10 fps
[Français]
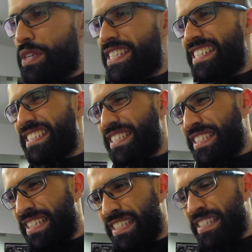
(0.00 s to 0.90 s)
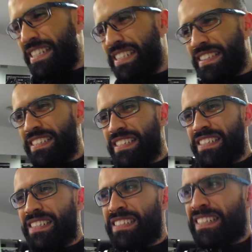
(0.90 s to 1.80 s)
les intestins, les intestins
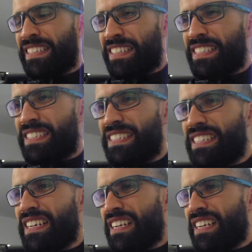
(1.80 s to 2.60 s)
ça se rétrécit.